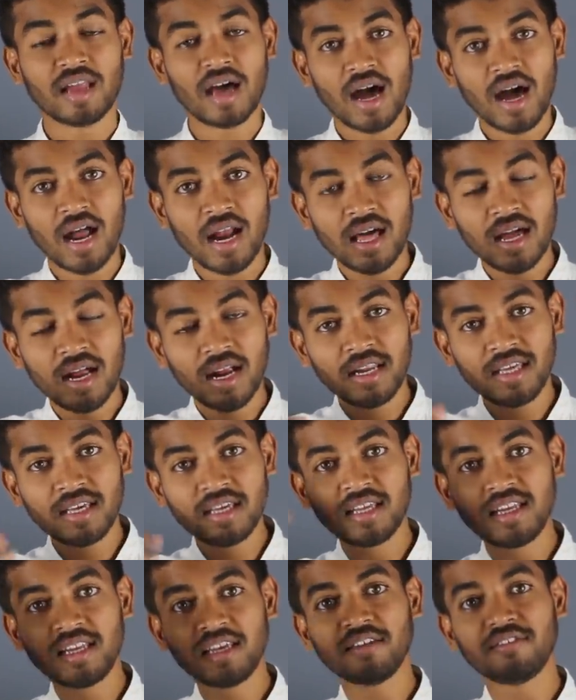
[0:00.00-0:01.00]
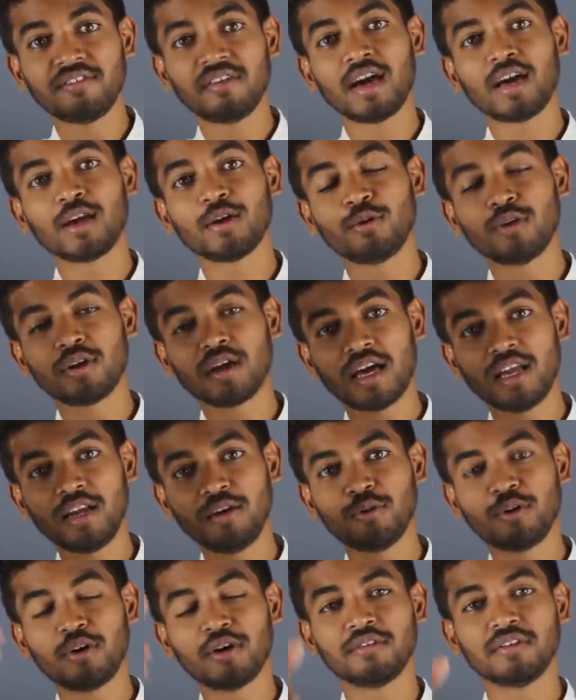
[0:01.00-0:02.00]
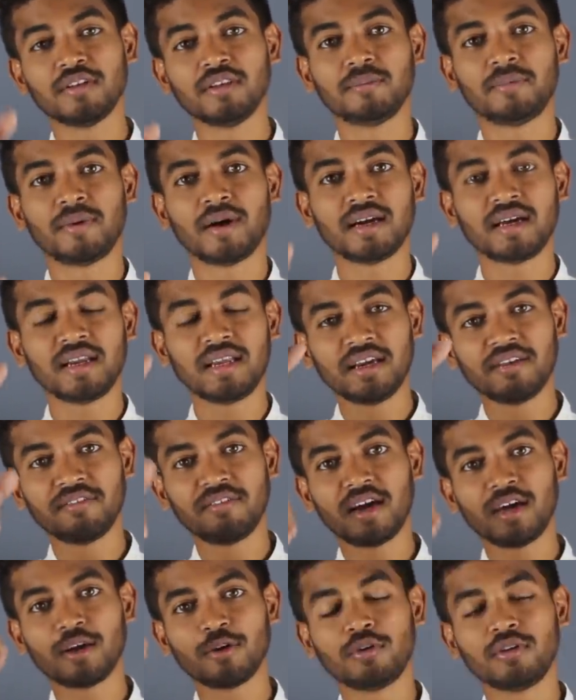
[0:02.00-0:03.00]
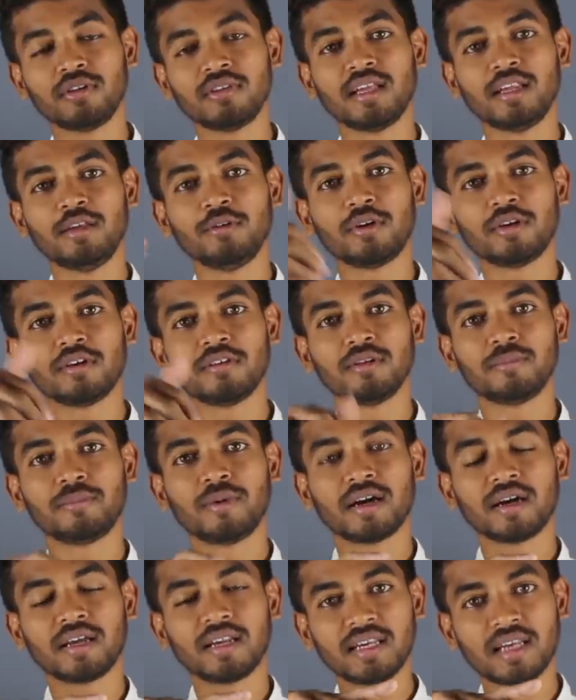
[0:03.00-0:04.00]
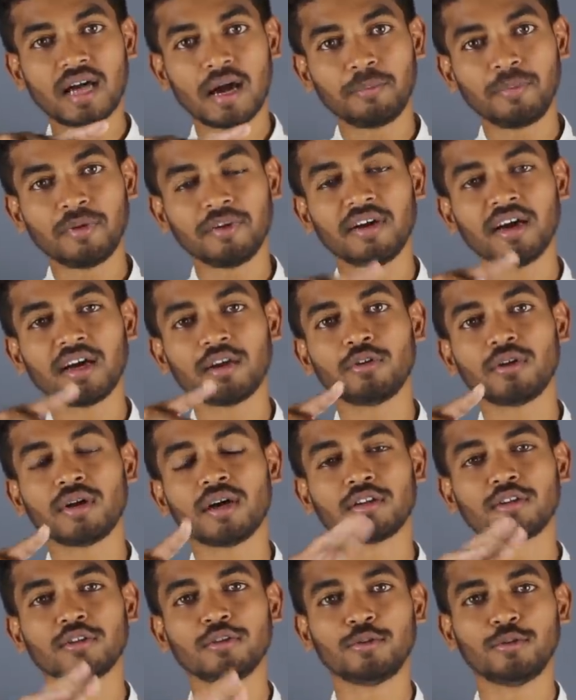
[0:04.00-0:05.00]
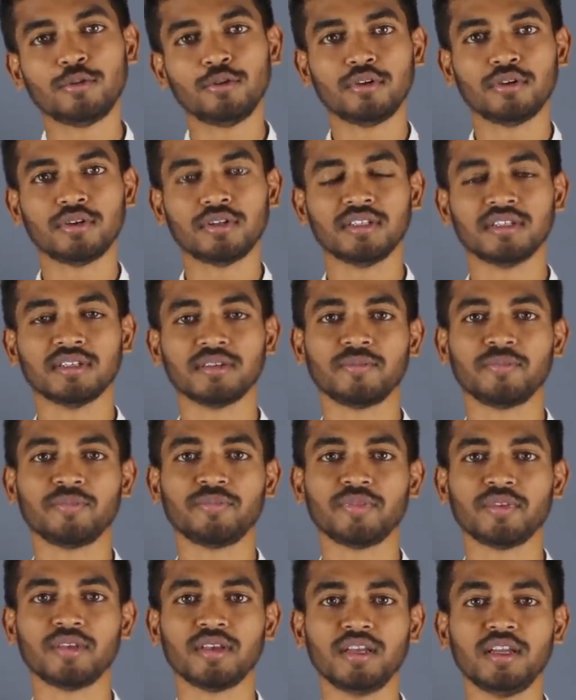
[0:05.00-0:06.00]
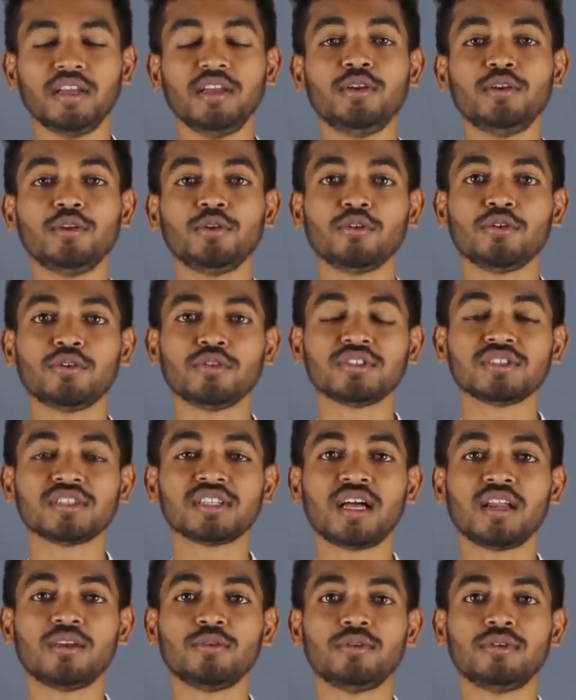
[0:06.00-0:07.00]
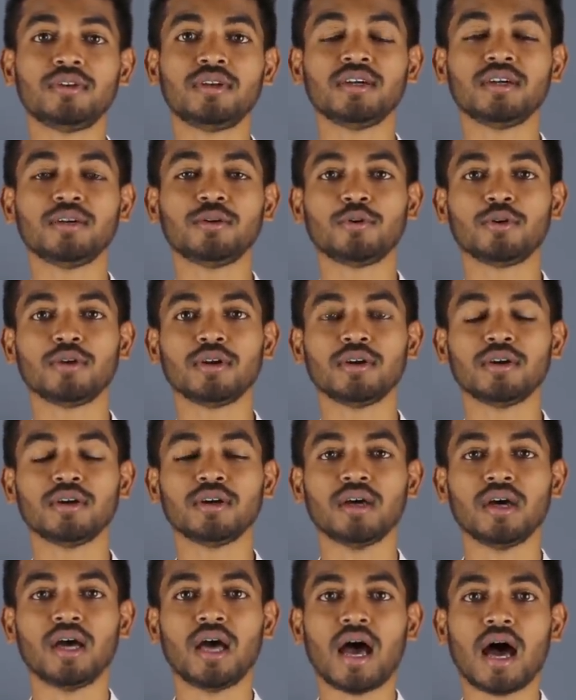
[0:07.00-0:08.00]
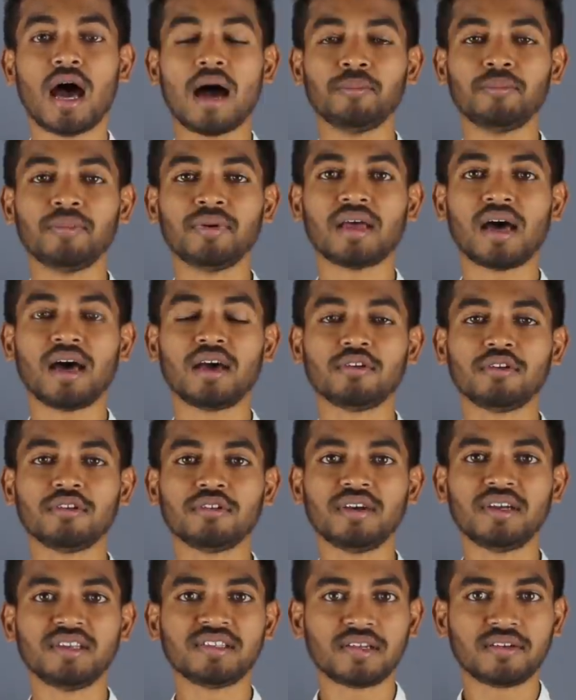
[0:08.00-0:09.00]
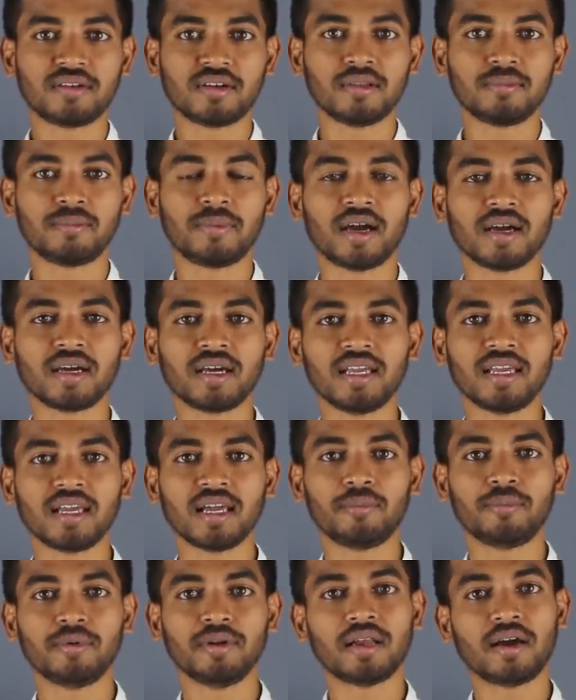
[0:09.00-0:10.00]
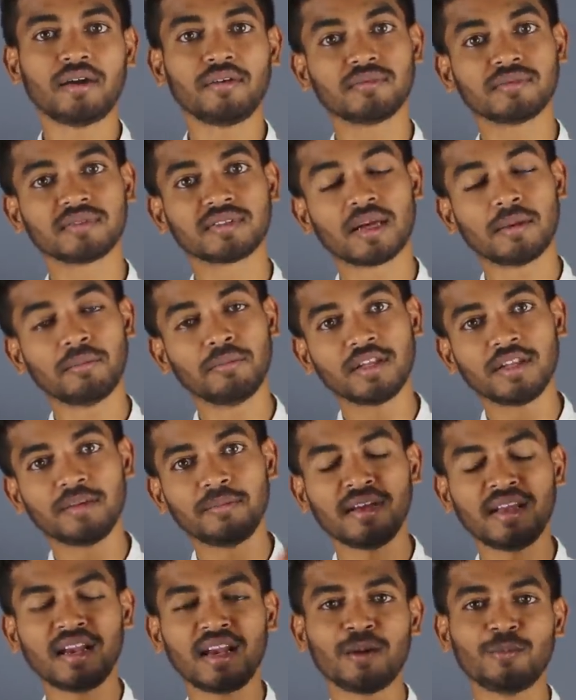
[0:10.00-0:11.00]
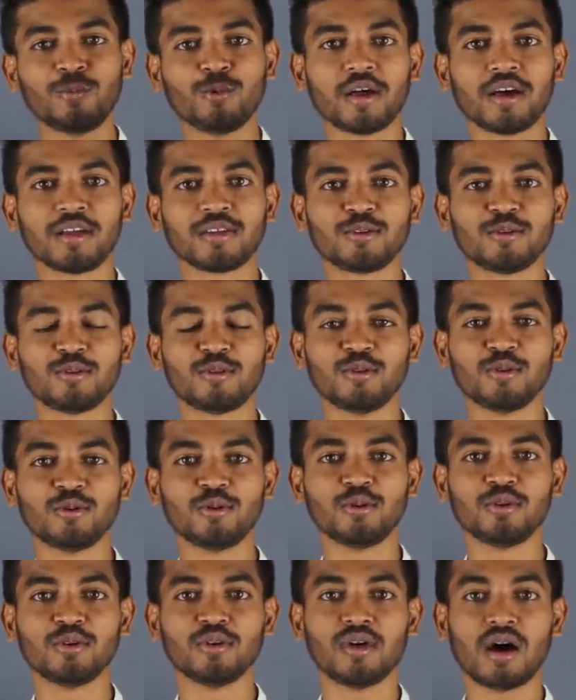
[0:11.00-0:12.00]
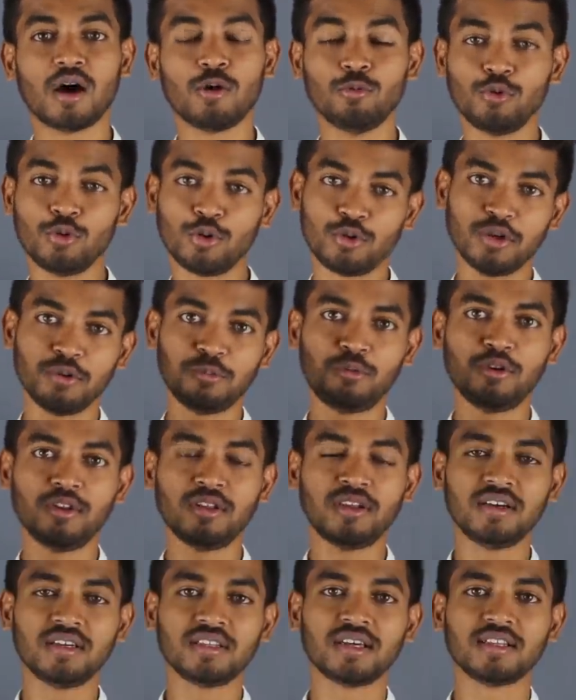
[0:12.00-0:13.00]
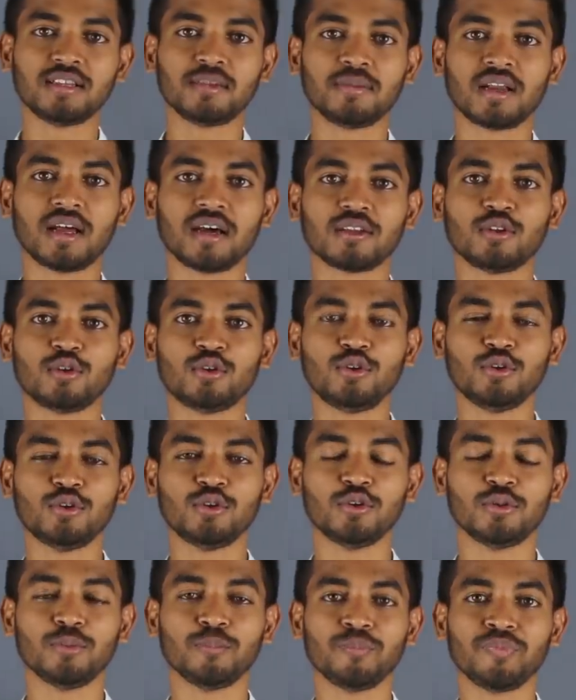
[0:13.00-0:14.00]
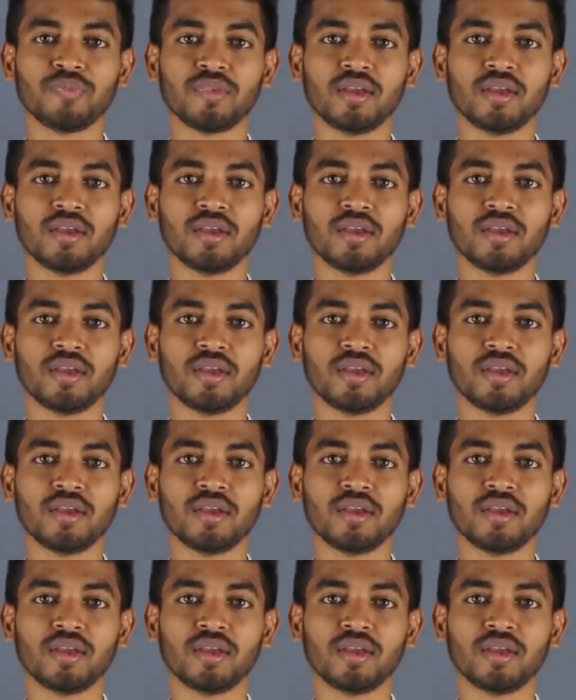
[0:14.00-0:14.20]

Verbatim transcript: நாளான்னைக்கு நீங்க வேற ஒரு அறிவோட வந்து பாக்குறீங்க வேற ஒரு தெளிவோட வந்து பாக்குறீங்கன்னா அப்ப வேற ஒரு அர்த்தம் கொடுக்கும் அது இன்னும் கொஞ்ச நாள் விட்டு ஒரு ஐம்பது அறுபது வயசுல வந்து பாக்குறீங்க அப்படின்னா சம்மந்தமே இல்லாமல் ஒரு அர்த்தம் ஒன்று கொடுக்கும் உங்களுடைய புரிதலுக்கு தகுந்த மாதிரி அர்த்தம் கொடுக்கும்